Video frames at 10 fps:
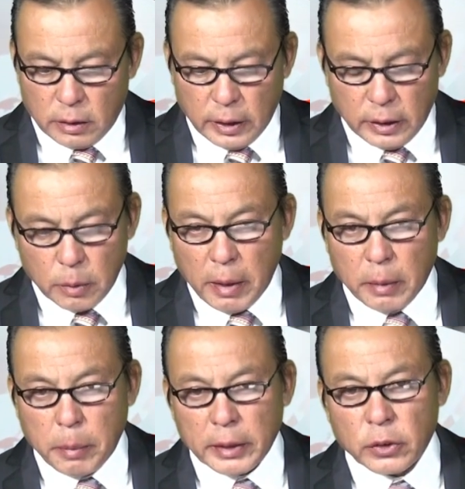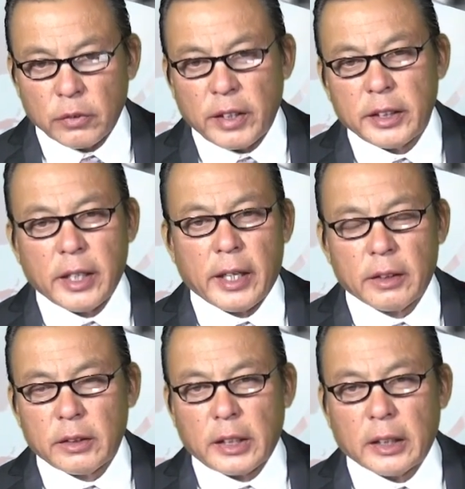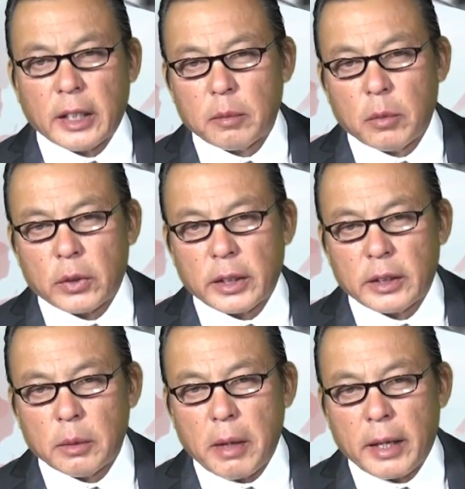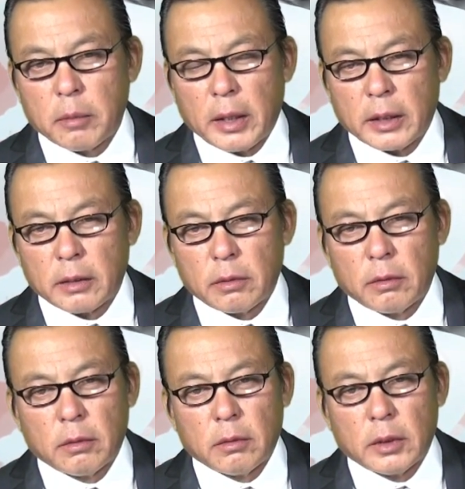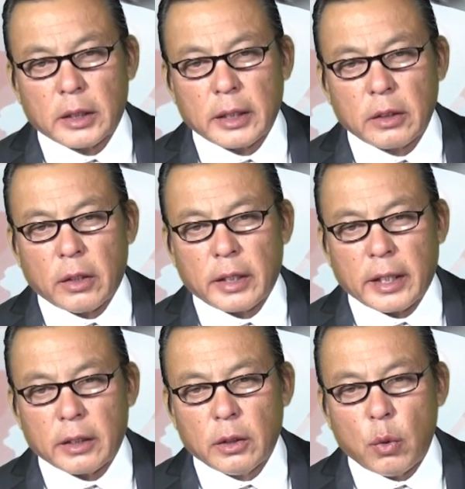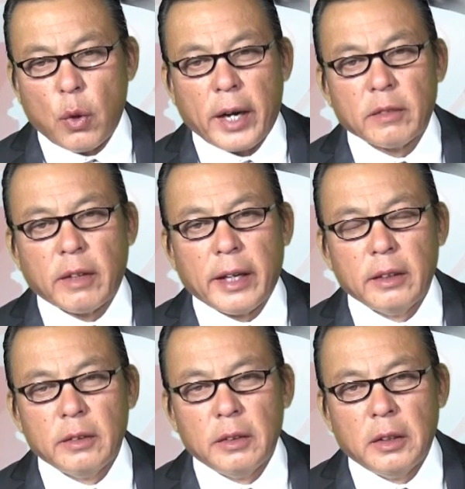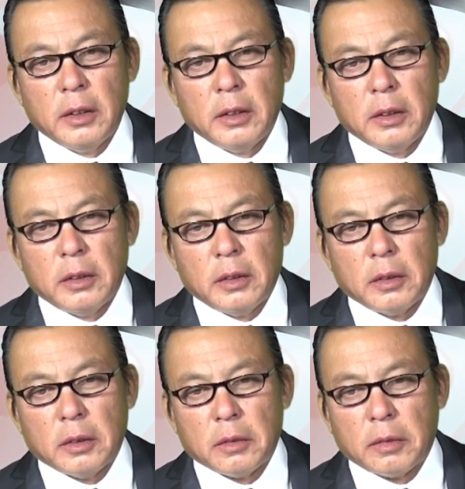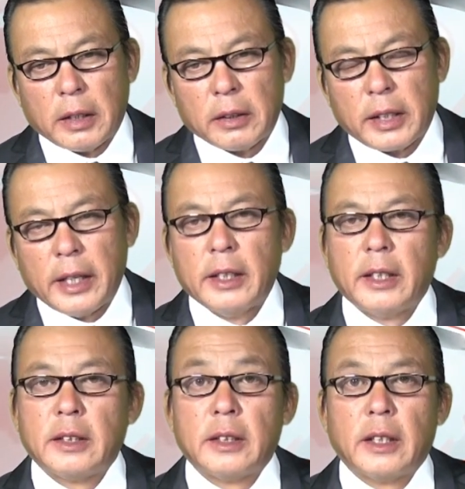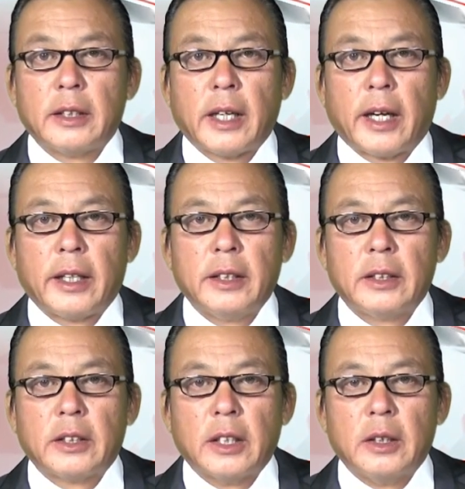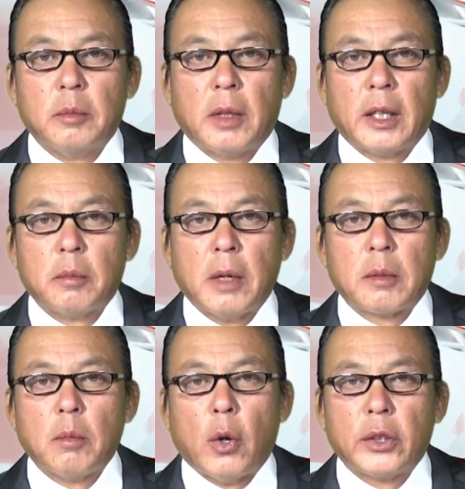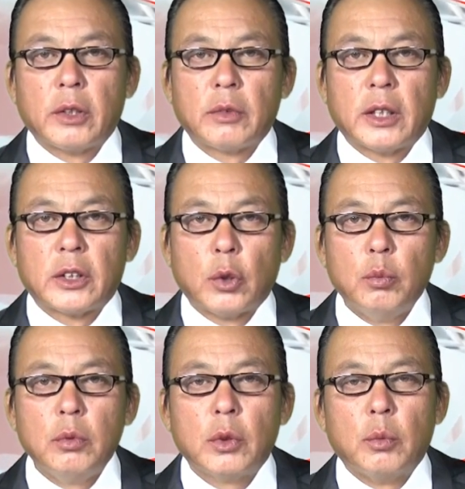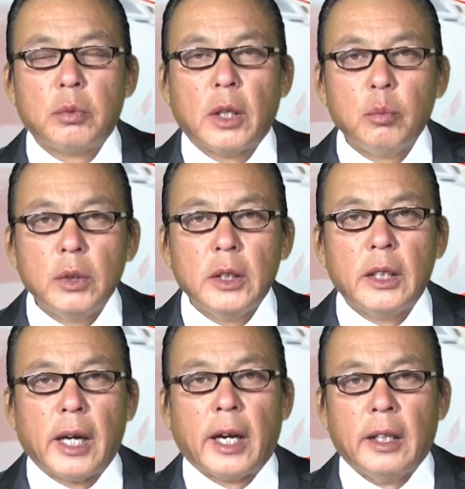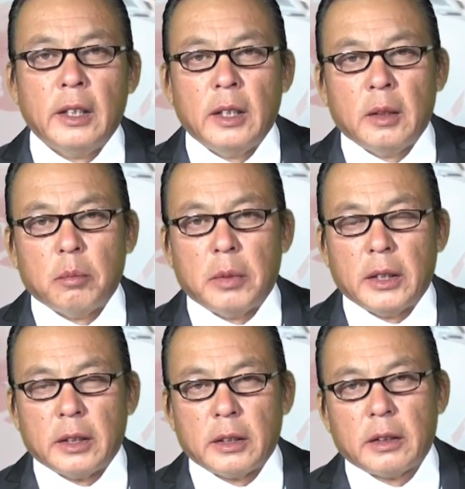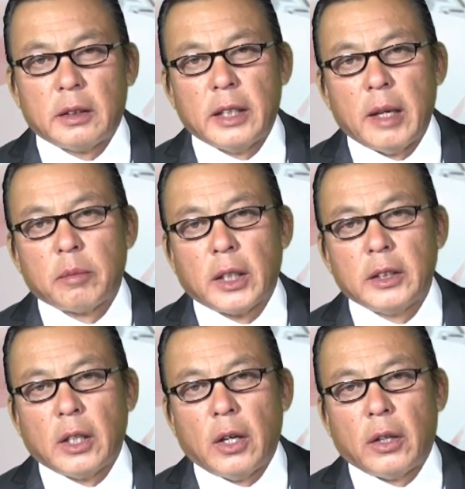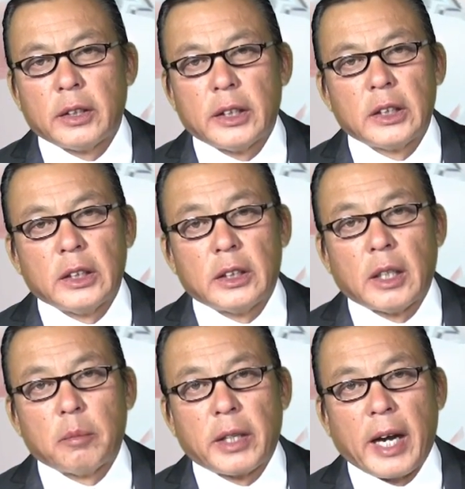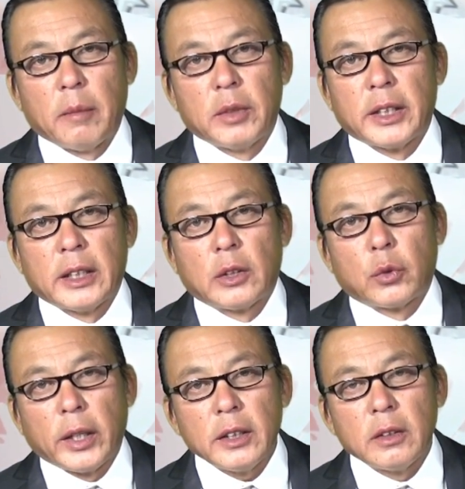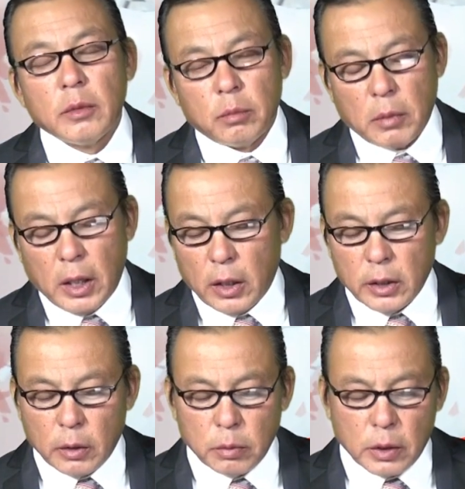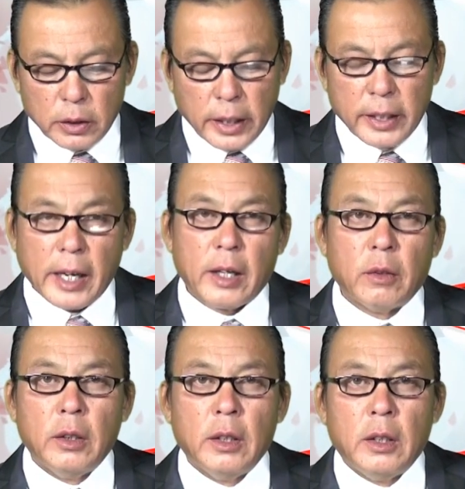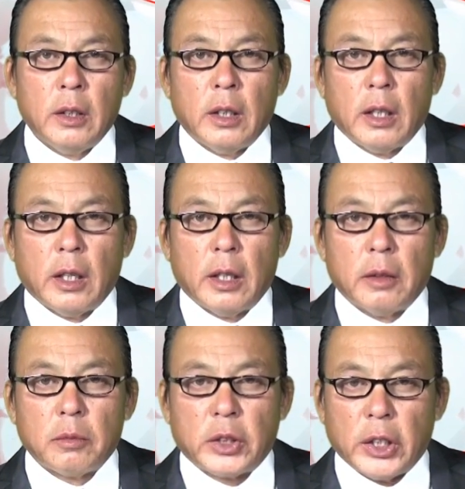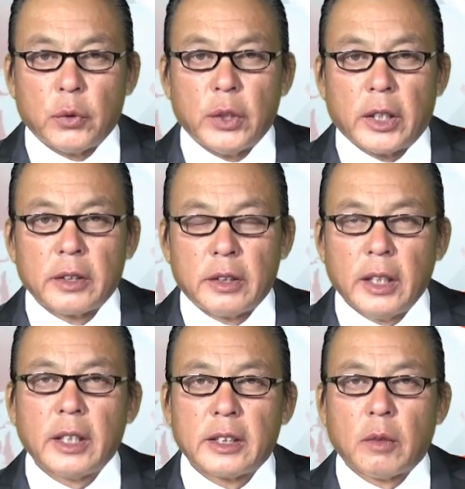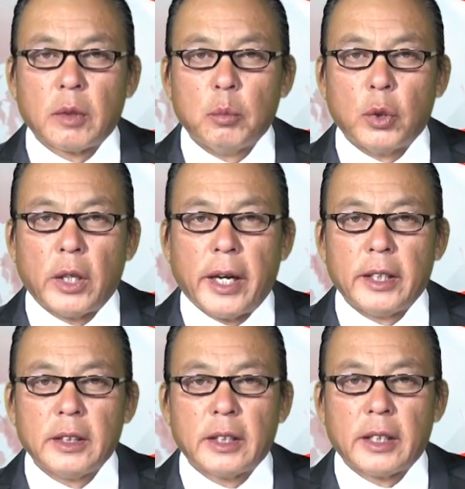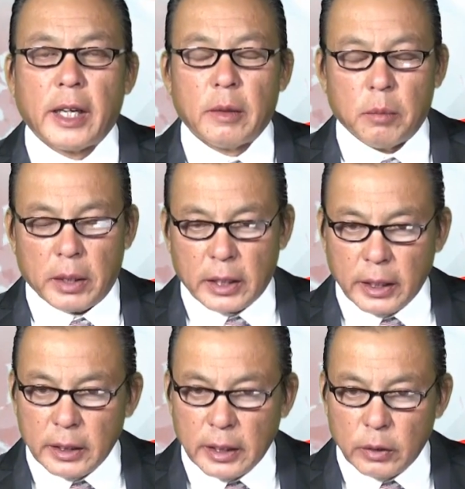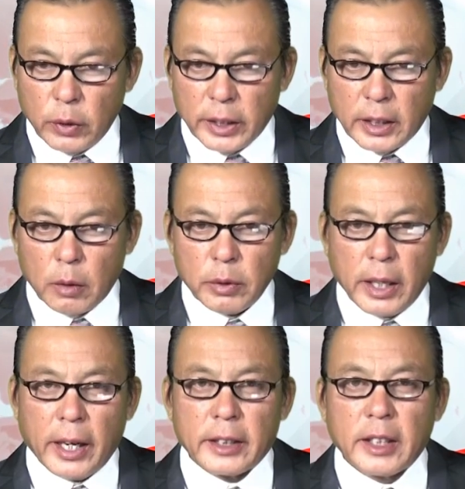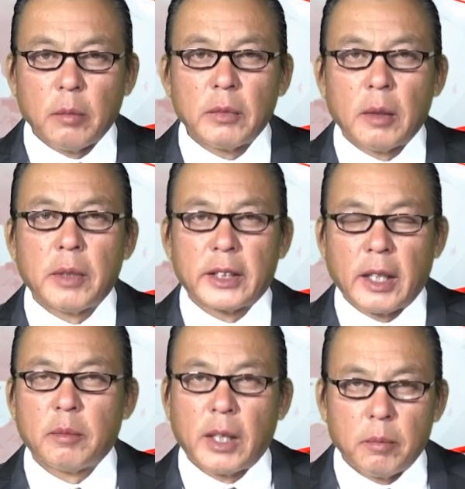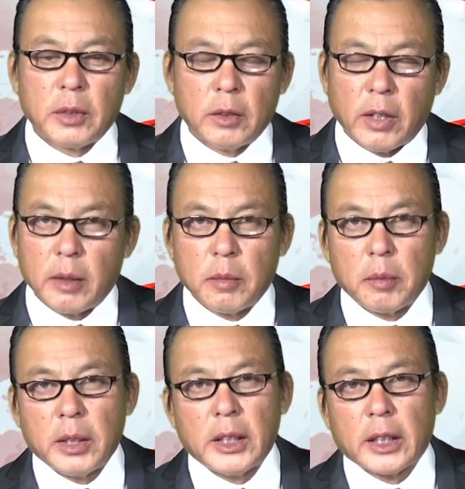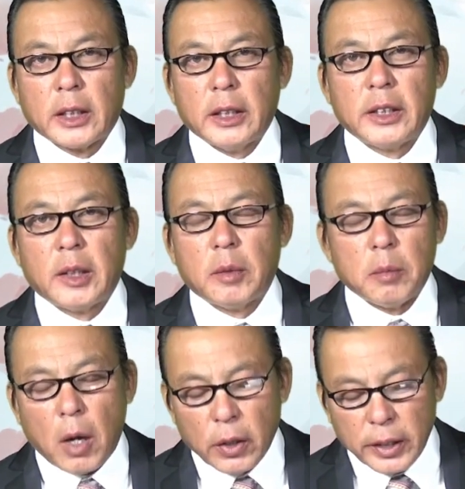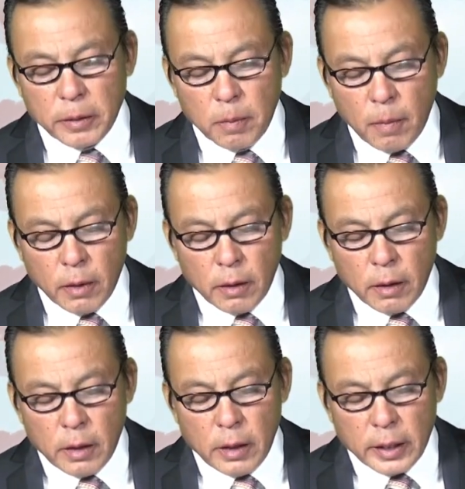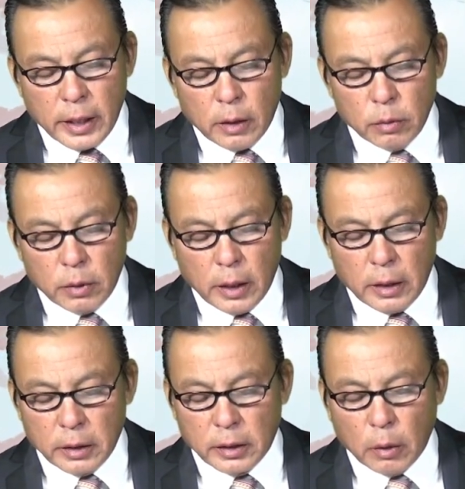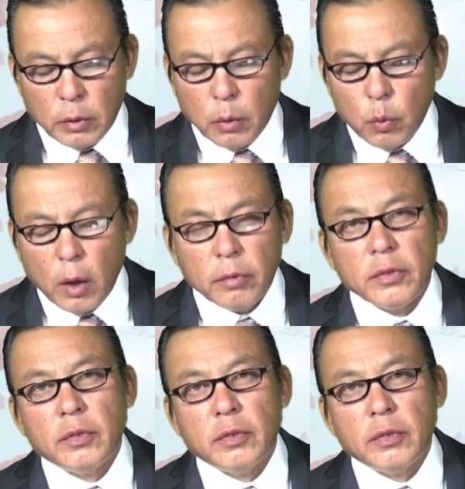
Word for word: cái tiểu bang Pennsylvania nó trở thành một cái tiểu bang mà người ta cho rằng nó hoang vắng và nó gây lên những cái sự mà bực bội trong dân chúng cũng giống như là mình đem tới cho họ những cái sự trầm cảm những cái stress mà họ không có thể nào uh, chịu được nhất là trong cái mùa lễ như thế này mà cái cái truyền thống cả hàng trăm năm hàng trăm năm như vậy mà bây giờ tự nhiên mình bỏ đi cái ông uh, thống đốc Wolf